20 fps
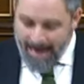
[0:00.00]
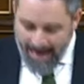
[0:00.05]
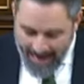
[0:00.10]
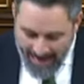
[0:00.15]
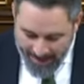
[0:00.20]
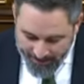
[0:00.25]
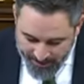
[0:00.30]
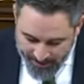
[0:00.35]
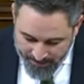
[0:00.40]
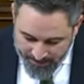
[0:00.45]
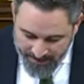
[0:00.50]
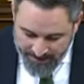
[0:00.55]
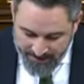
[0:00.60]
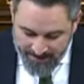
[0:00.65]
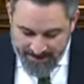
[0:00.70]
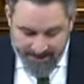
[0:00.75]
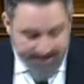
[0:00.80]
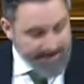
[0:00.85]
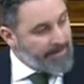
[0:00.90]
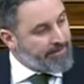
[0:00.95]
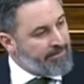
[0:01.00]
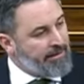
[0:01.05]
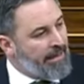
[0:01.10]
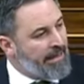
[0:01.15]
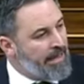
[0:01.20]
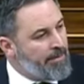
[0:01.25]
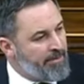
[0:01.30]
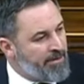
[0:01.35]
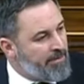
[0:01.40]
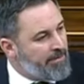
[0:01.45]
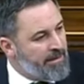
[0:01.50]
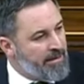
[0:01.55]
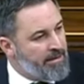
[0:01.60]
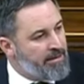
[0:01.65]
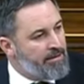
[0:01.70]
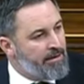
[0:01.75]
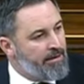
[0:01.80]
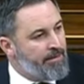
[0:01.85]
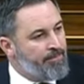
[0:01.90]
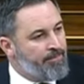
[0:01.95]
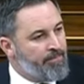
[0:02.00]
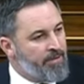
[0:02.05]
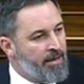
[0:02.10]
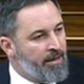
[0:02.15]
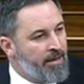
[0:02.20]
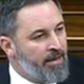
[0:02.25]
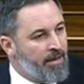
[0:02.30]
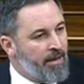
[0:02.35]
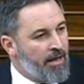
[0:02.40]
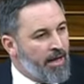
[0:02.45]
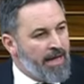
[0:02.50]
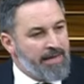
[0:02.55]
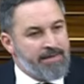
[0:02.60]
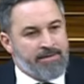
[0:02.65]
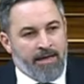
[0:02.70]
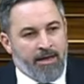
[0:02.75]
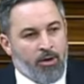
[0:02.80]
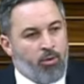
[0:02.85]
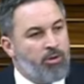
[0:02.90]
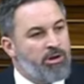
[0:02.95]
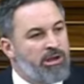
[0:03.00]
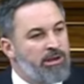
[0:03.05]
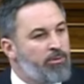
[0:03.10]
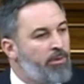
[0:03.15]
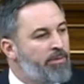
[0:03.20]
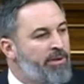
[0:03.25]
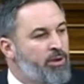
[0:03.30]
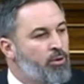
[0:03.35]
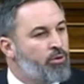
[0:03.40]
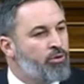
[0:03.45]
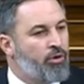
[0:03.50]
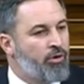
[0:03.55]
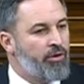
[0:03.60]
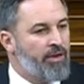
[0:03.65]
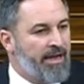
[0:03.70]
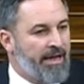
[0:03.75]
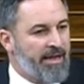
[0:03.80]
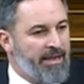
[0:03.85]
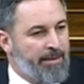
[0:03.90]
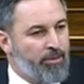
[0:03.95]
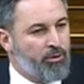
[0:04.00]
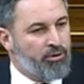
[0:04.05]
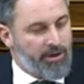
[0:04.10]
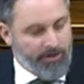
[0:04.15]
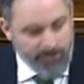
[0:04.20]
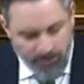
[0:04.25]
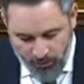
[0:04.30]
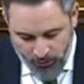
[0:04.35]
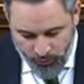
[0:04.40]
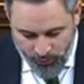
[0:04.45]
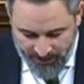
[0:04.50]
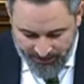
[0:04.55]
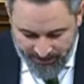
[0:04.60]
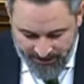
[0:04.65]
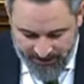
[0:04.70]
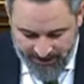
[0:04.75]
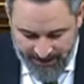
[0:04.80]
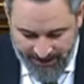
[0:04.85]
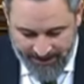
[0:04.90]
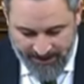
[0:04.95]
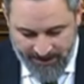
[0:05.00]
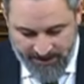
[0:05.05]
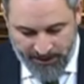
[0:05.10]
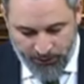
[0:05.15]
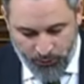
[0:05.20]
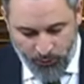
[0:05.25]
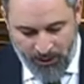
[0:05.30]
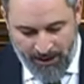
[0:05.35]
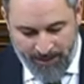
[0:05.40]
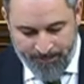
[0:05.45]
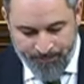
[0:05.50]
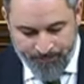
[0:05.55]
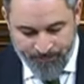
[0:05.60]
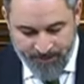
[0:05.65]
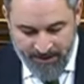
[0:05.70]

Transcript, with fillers: a vivir en el chantaje permanente hasta el último minuto de cada votación durante esta legislatura.